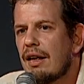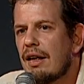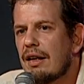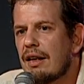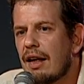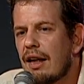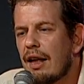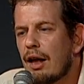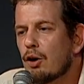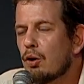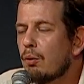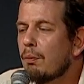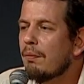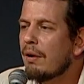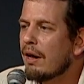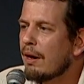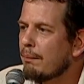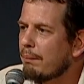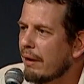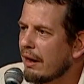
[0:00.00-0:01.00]
y en la
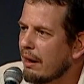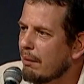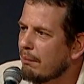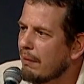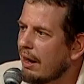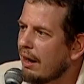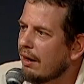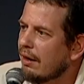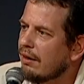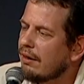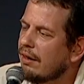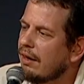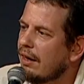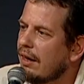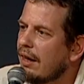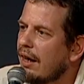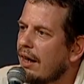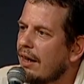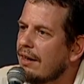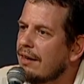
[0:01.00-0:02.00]
cumbre de Panamá, en
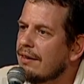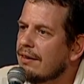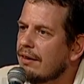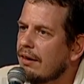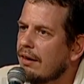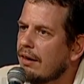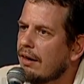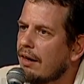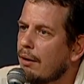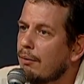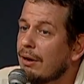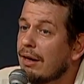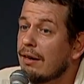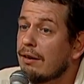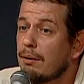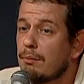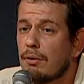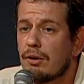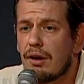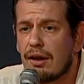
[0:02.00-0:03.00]
la,
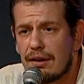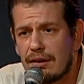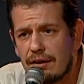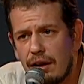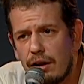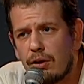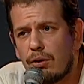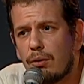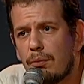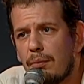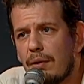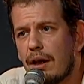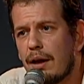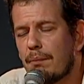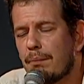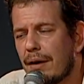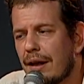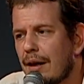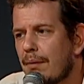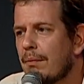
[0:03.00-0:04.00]
vigésimo tercer cumbre de
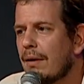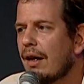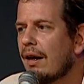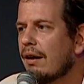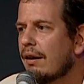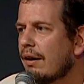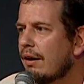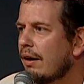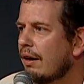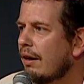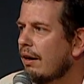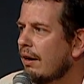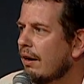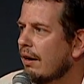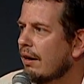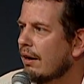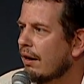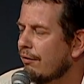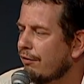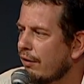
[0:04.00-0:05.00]
Panamá
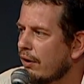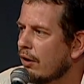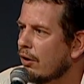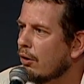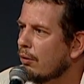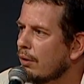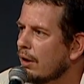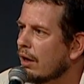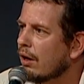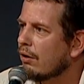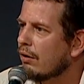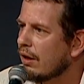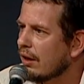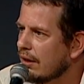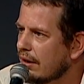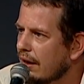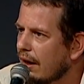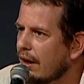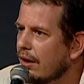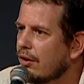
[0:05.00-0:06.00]
de jefes de gobierno y
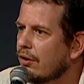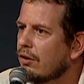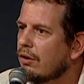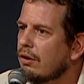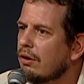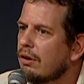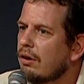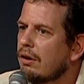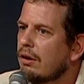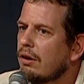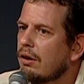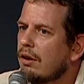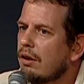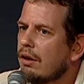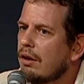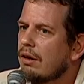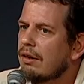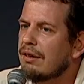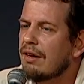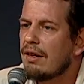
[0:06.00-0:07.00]
Estado,
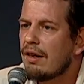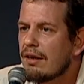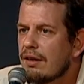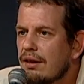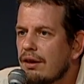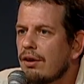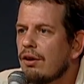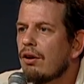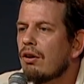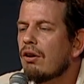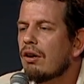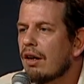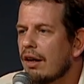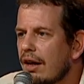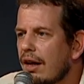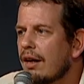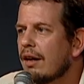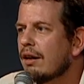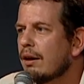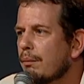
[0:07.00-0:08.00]
se decidió
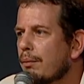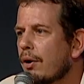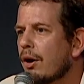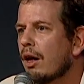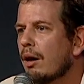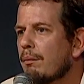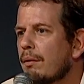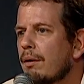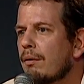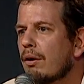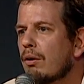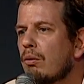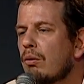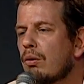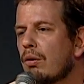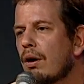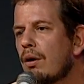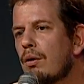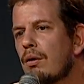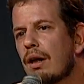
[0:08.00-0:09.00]
crear este programa
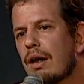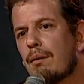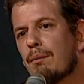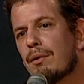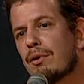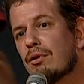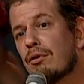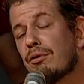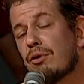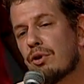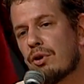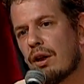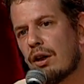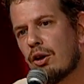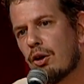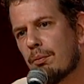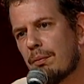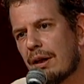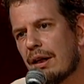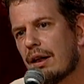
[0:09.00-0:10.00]
Ibercultura Viva que empezó a funcionar en
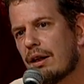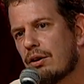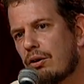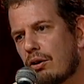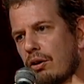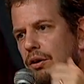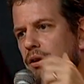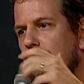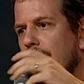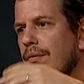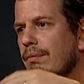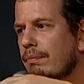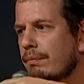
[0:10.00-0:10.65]
2014.